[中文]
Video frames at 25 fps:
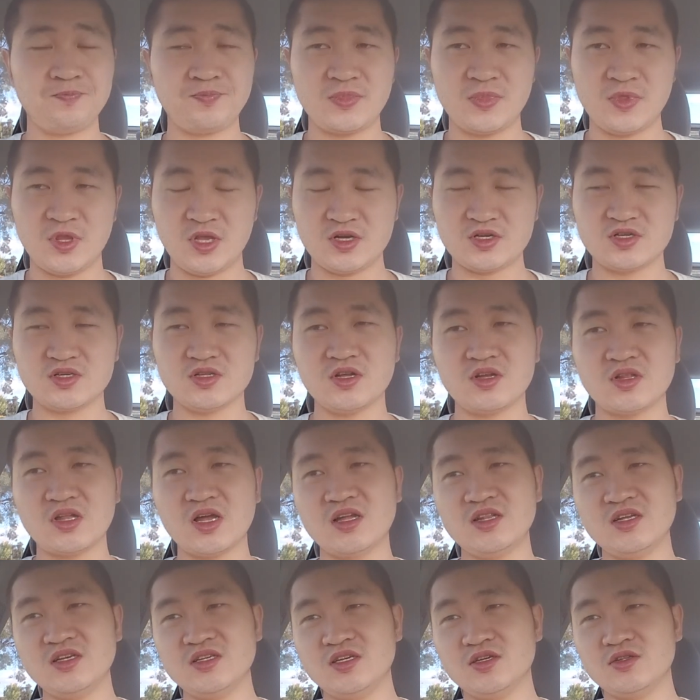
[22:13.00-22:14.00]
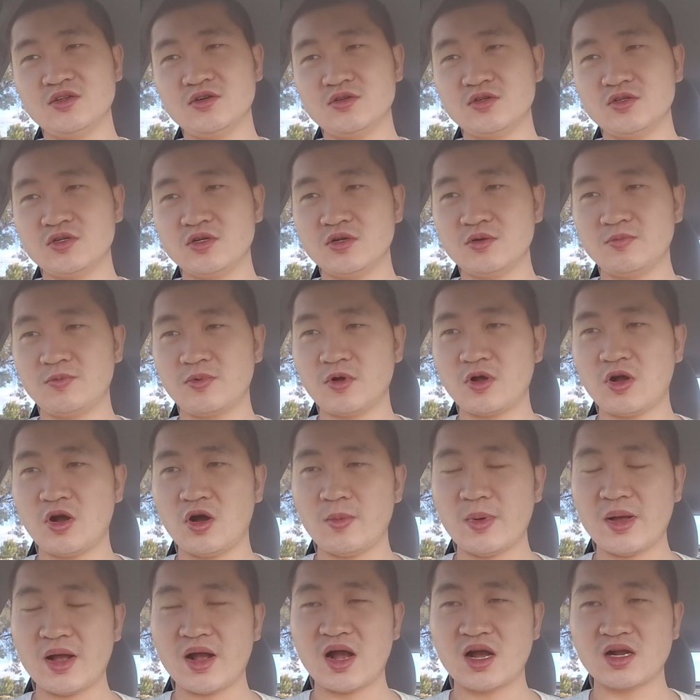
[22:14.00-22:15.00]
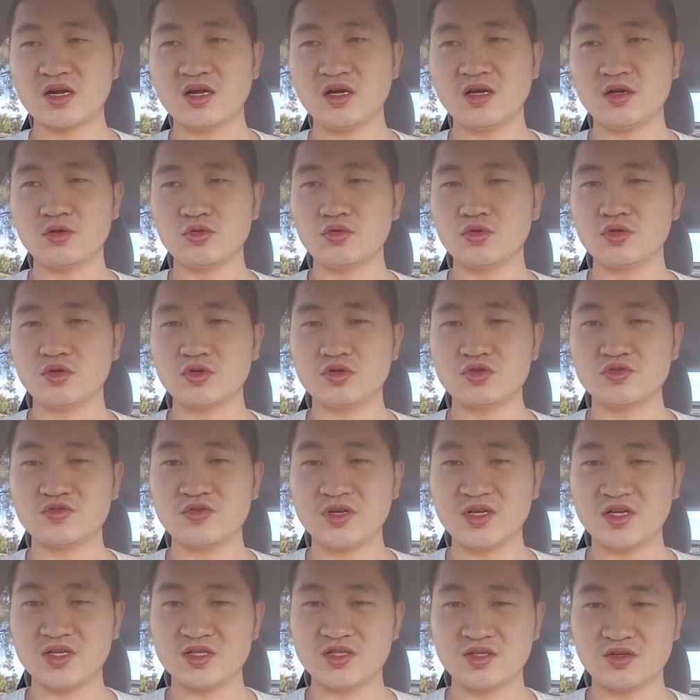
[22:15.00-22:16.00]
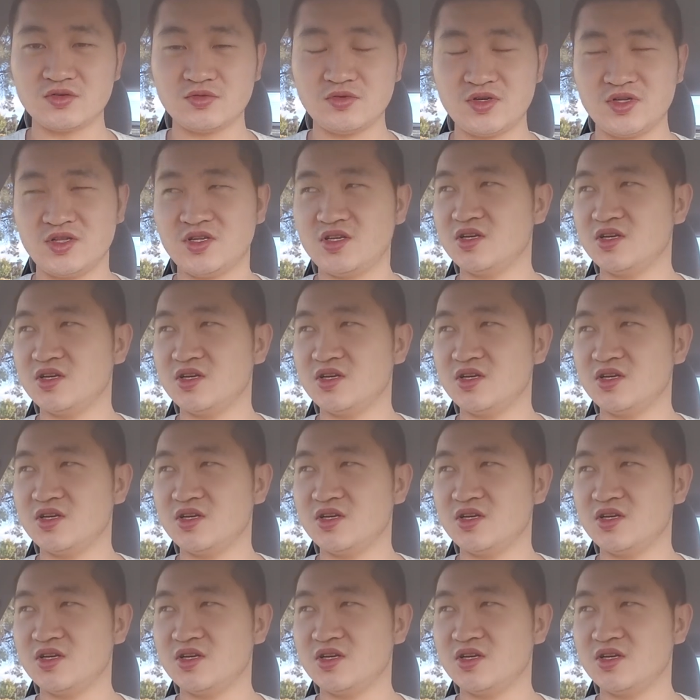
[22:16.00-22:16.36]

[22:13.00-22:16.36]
你也知道他那些都是考白卡上很多都是专业词汇，